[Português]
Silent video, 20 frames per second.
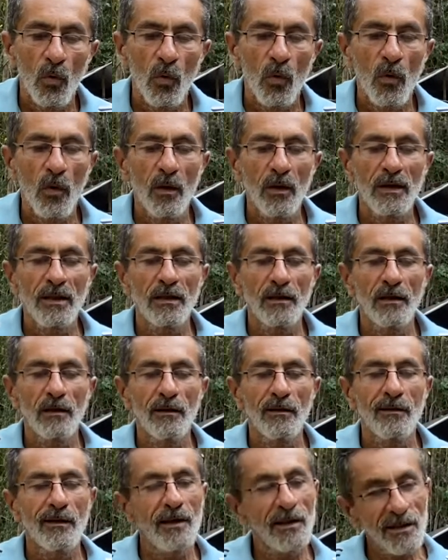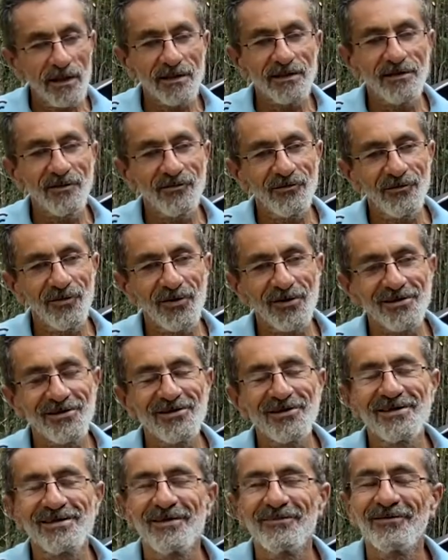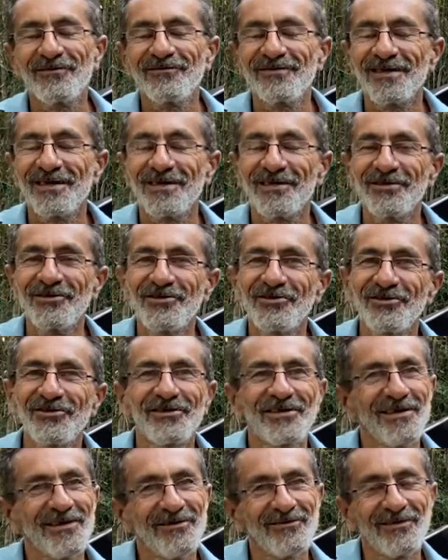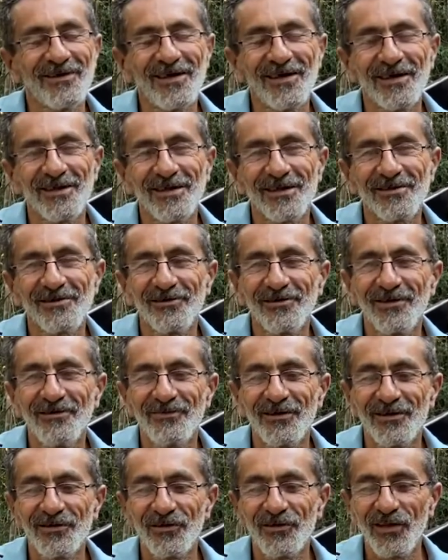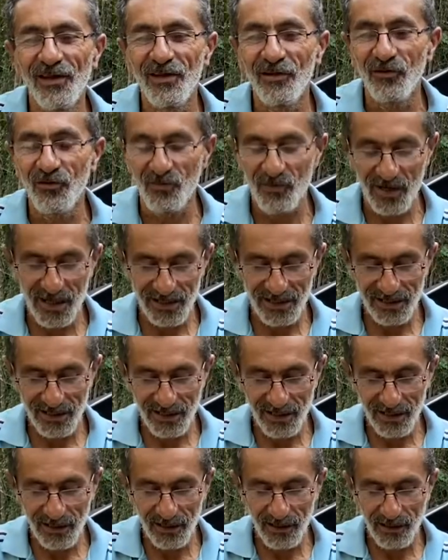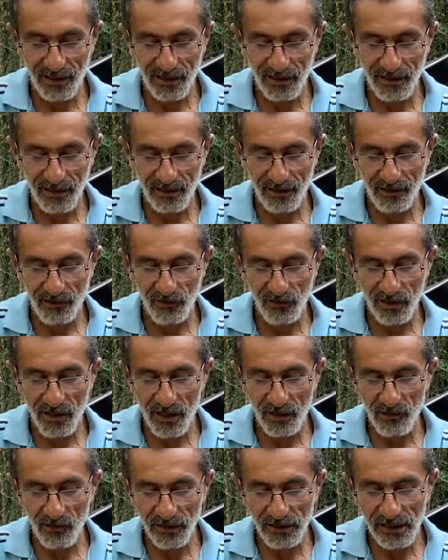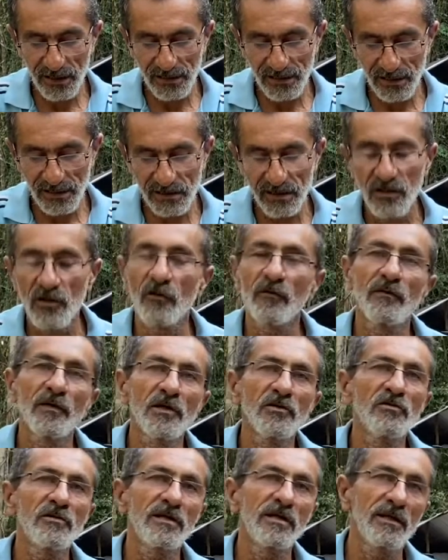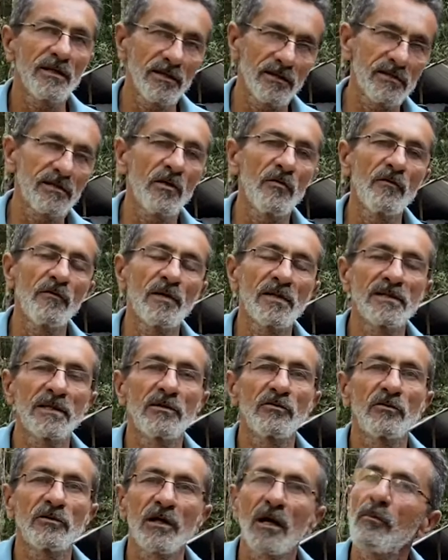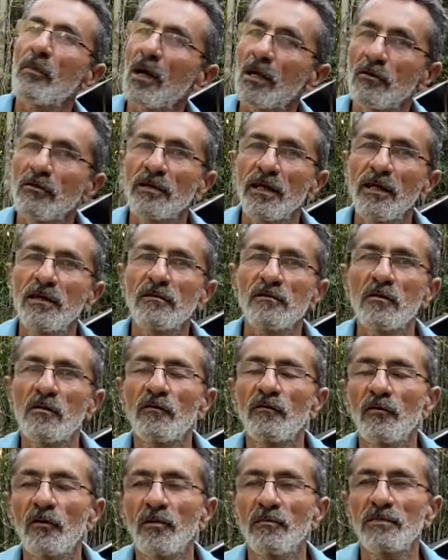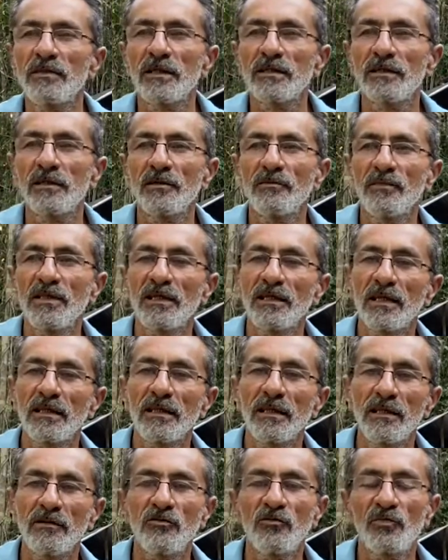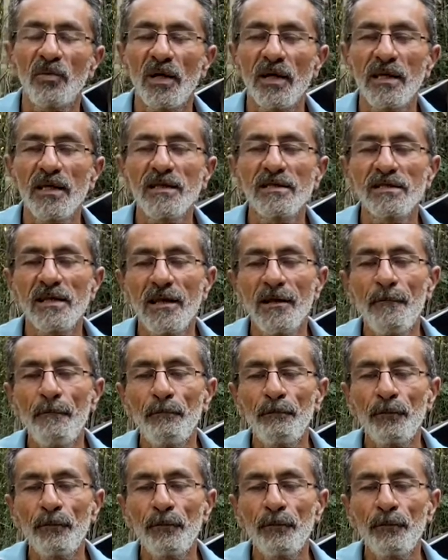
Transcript: Olha, a relação não posso dizer para você que a gente tem, não tem relacionamento nenhum, mas a, a, o que acontece é assim, eu vejo que eles estão fazendo o trabalho deles conforme determina a lei do país, né?